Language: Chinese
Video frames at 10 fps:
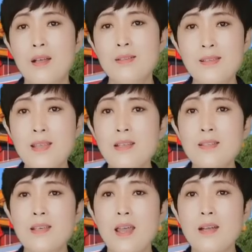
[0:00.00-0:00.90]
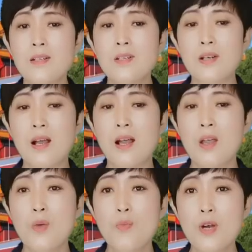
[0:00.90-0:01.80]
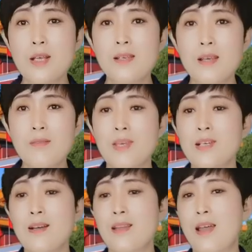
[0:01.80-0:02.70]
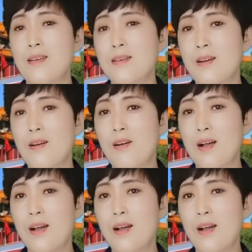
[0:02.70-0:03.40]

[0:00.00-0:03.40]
四年前是莫里森还没上台的时候，